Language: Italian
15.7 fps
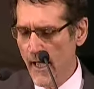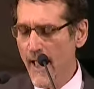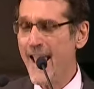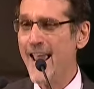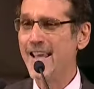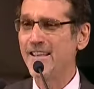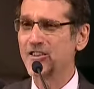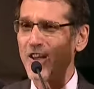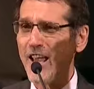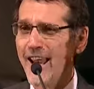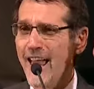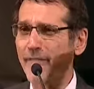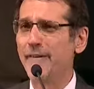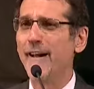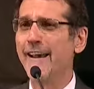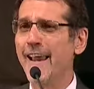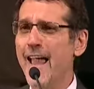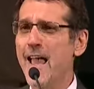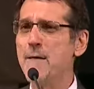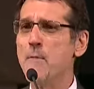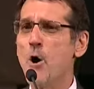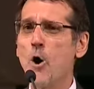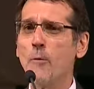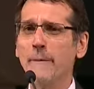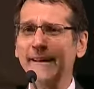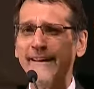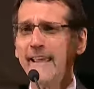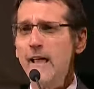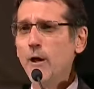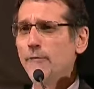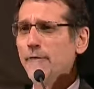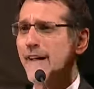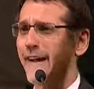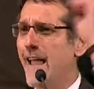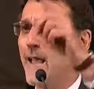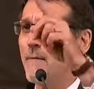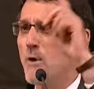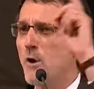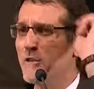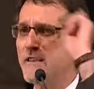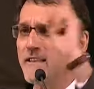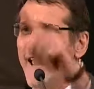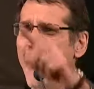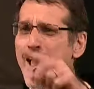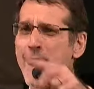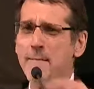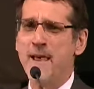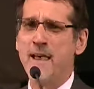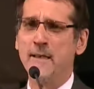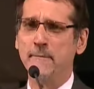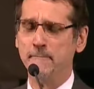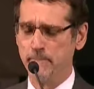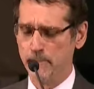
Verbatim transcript: e ce la faremo perché lo faremo insieme.